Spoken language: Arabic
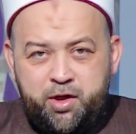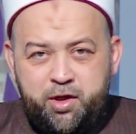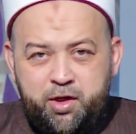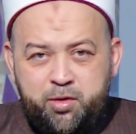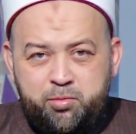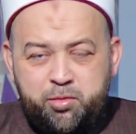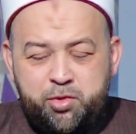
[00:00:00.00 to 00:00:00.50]

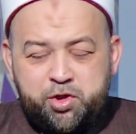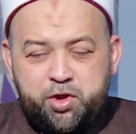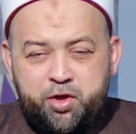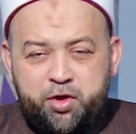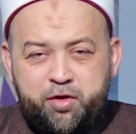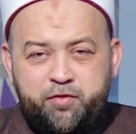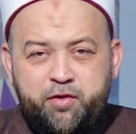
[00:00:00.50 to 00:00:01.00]

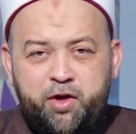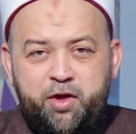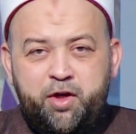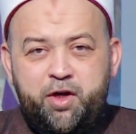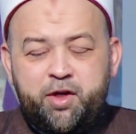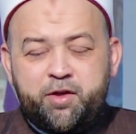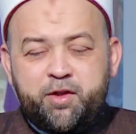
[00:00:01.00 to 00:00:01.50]
بيشرفنا
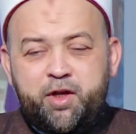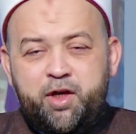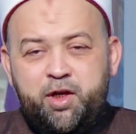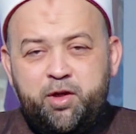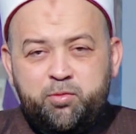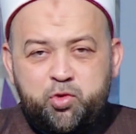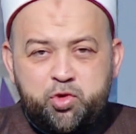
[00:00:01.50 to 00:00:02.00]
النهاردة
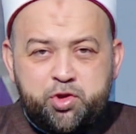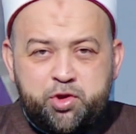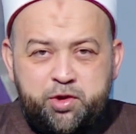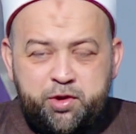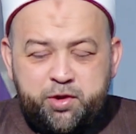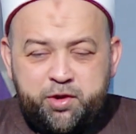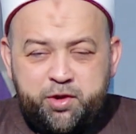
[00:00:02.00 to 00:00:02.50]
المنشد
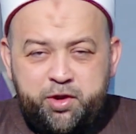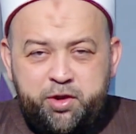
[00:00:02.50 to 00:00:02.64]
الديني